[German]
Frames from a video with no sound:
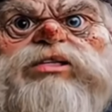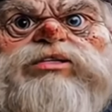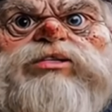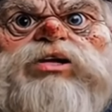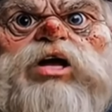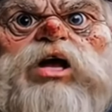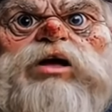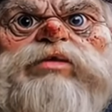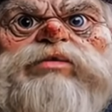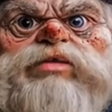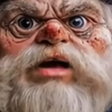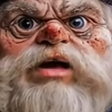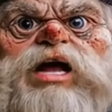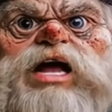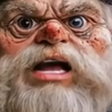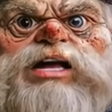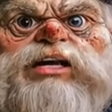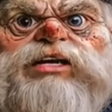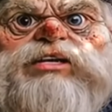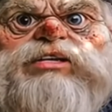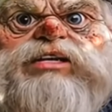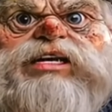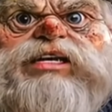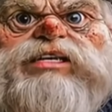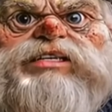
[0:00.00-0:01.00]

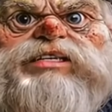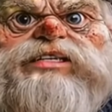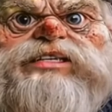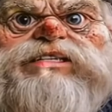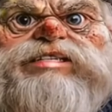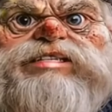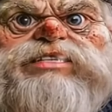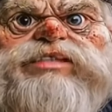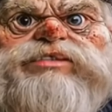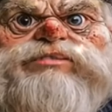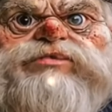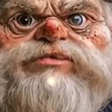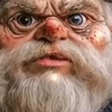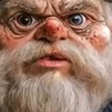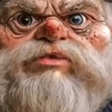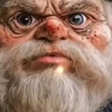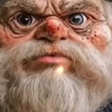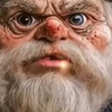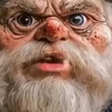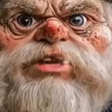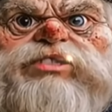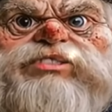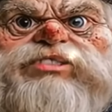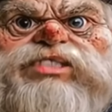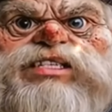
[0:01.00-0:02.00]
Seemannsgarn und
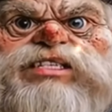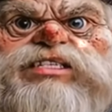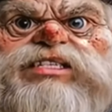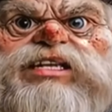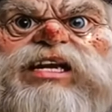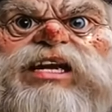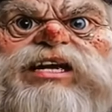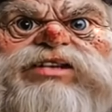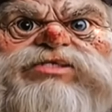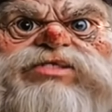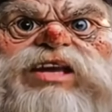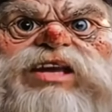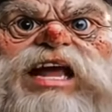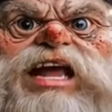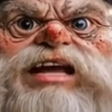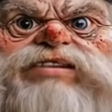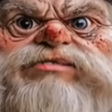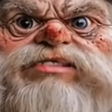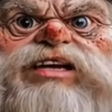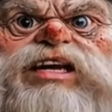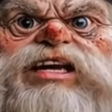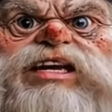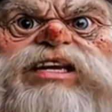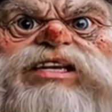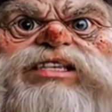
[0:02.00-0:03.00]
Gartendill, deine
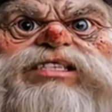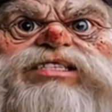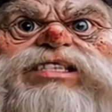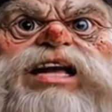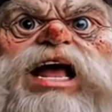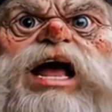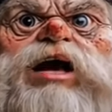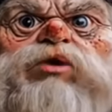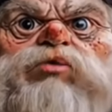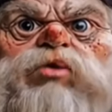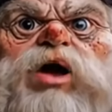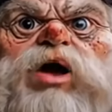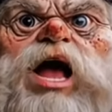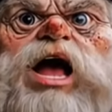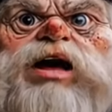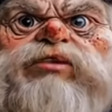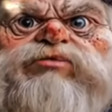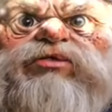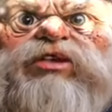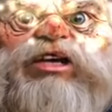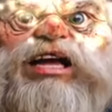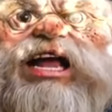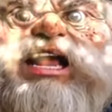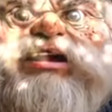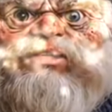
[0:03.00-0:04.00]
Stimme sei jetzt
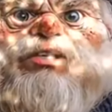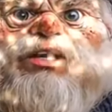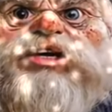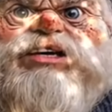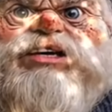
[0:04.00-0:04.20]
still.